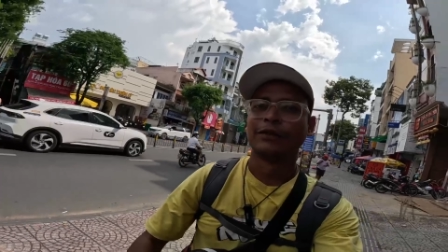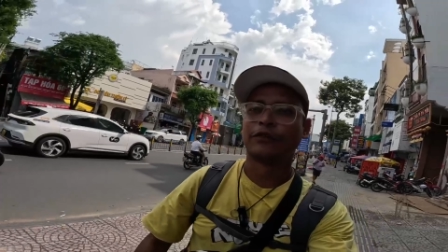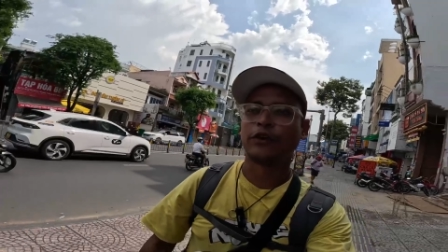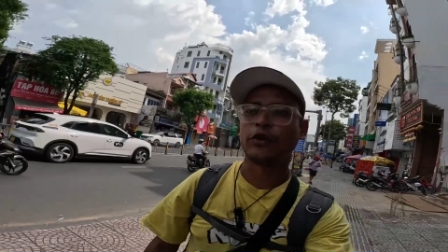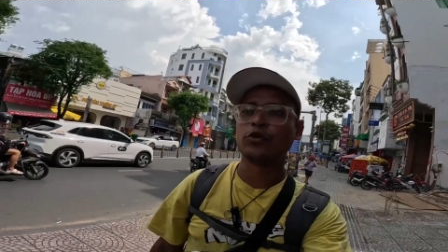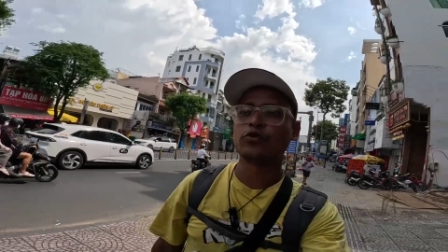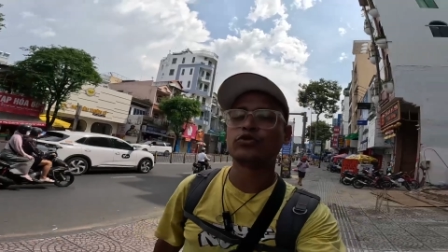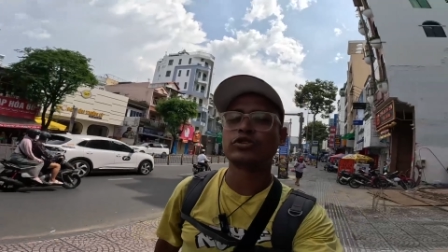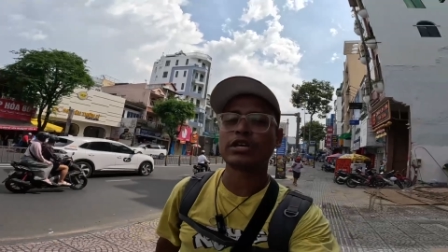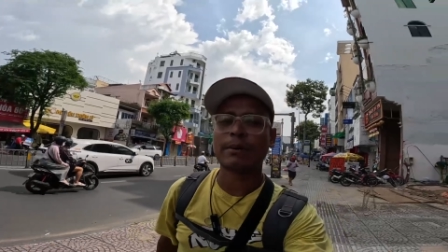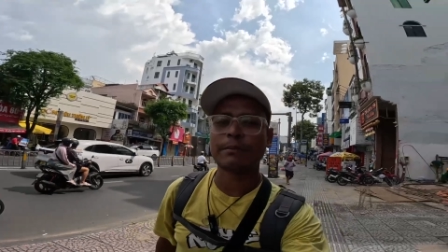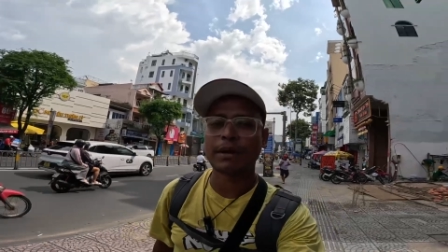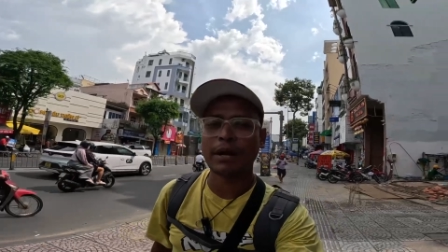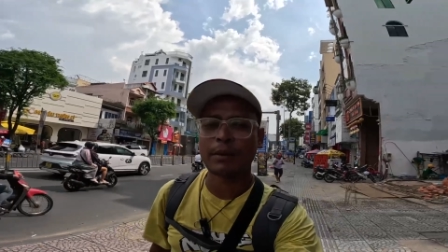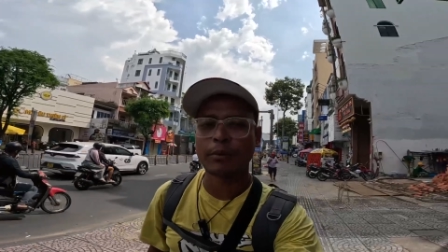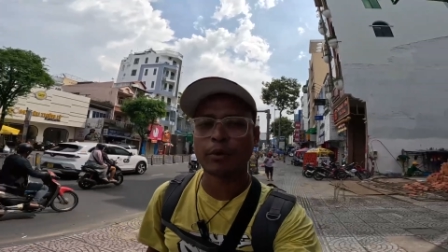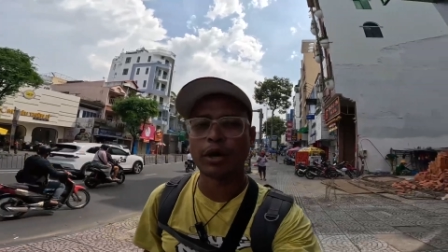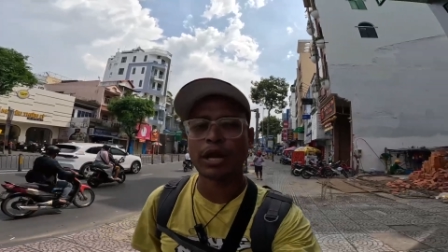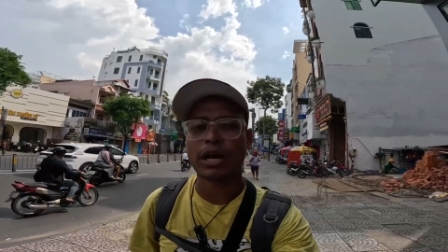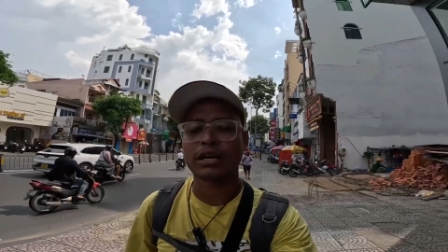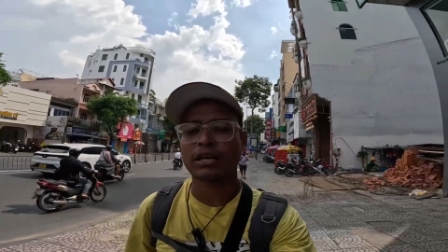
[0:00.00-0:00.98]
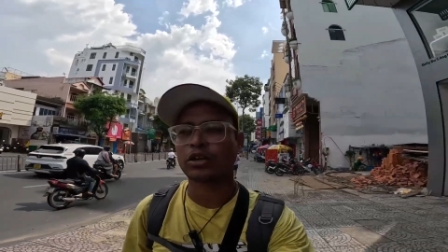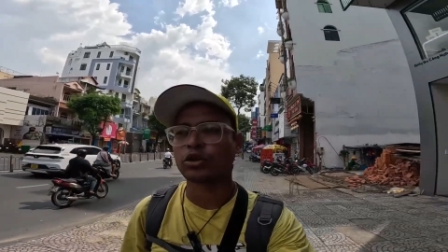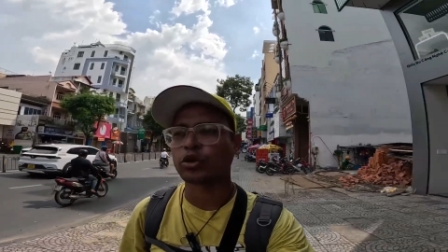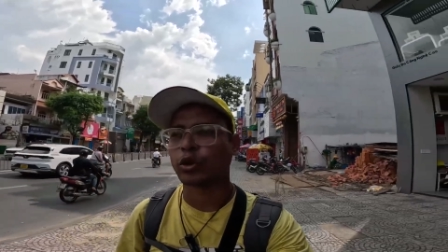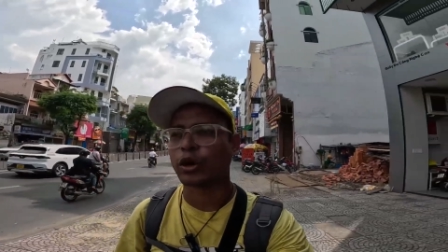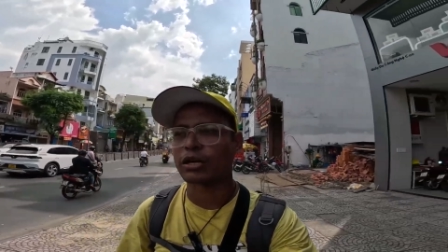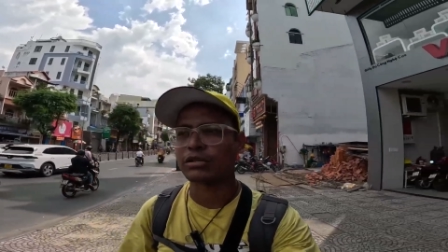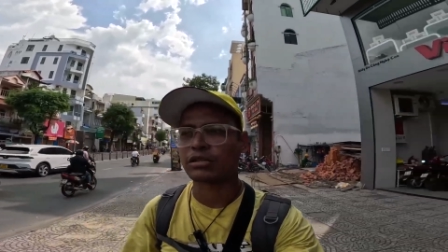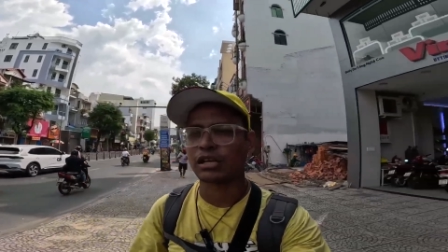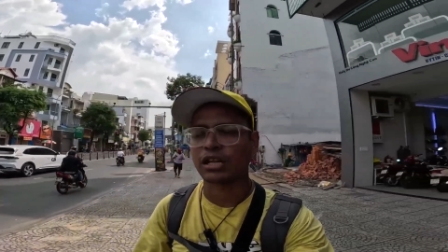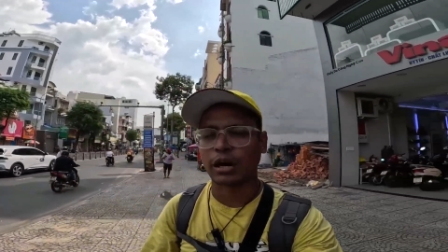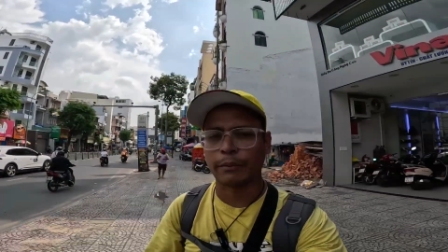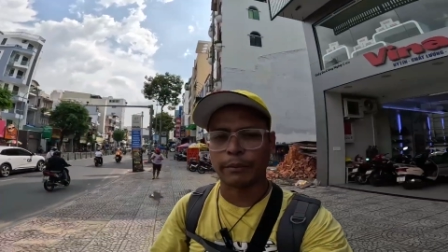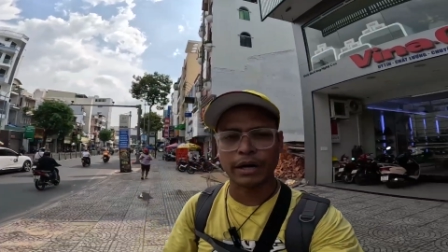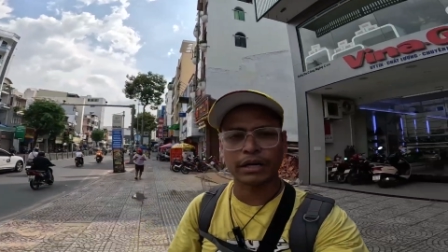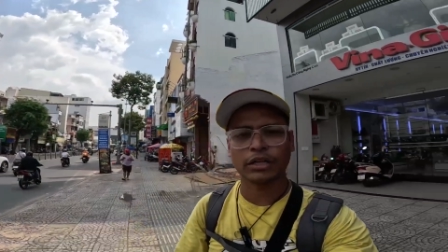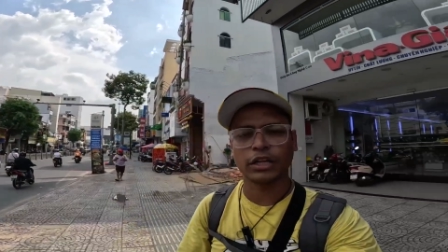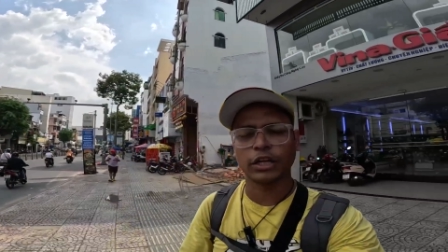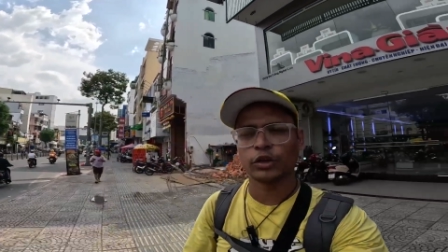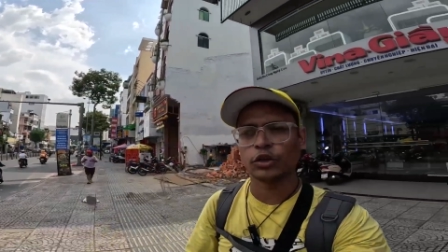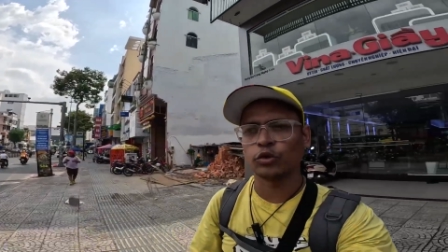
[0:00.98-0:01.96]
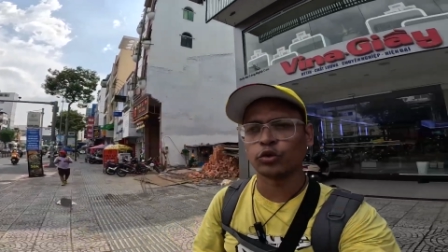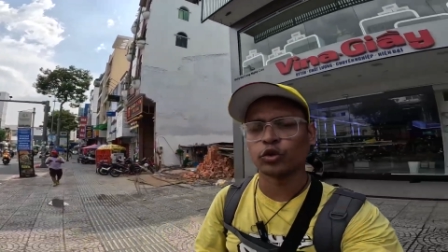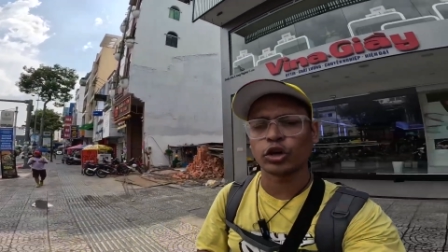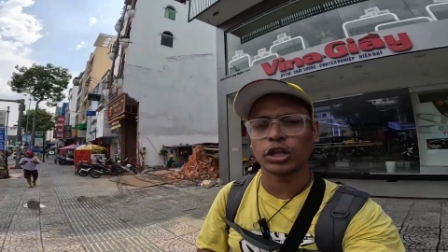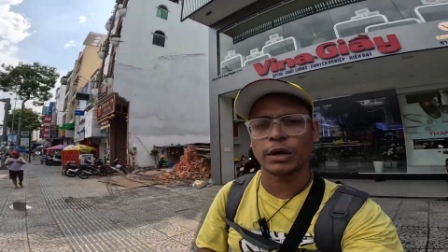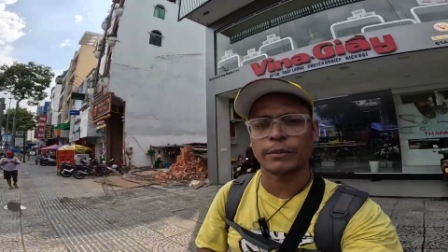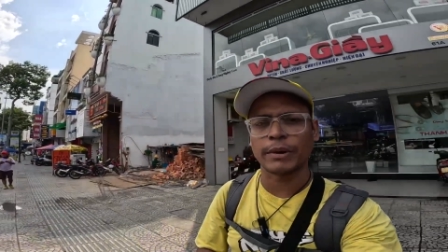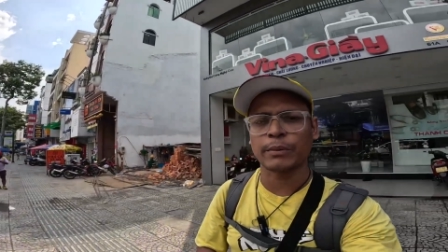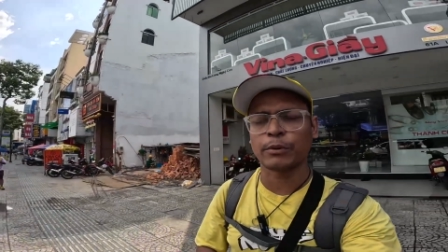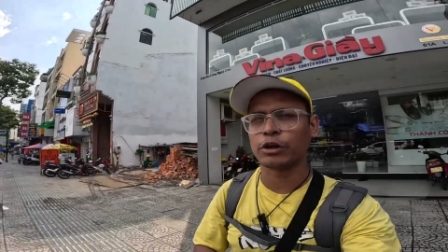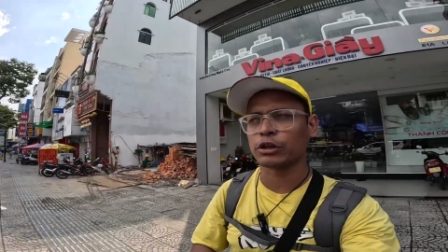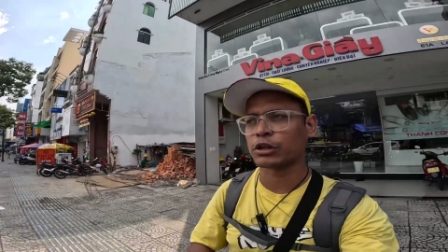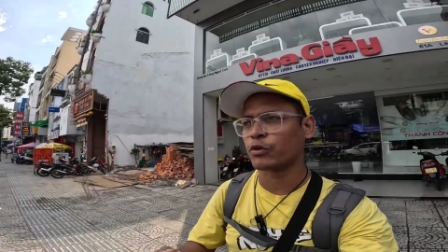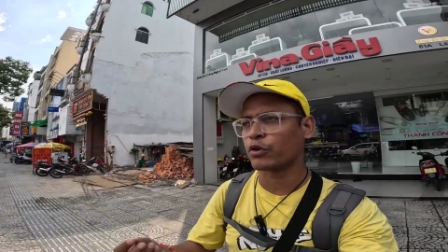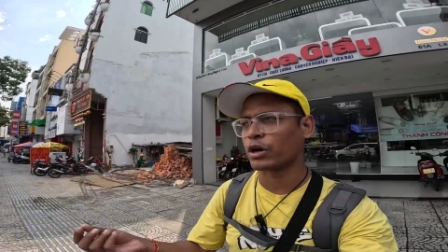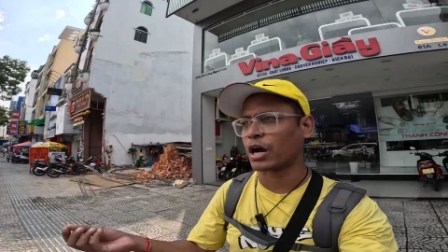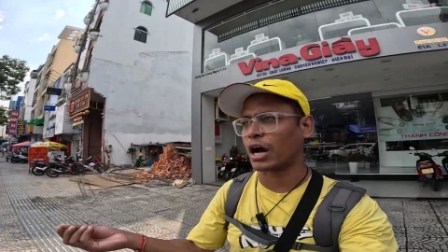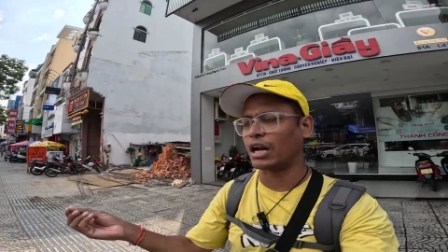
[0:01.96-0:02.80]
फिर उनसे हमने बोला कि थोड़ा सा नमक दे दो उनको नमक बोलता वो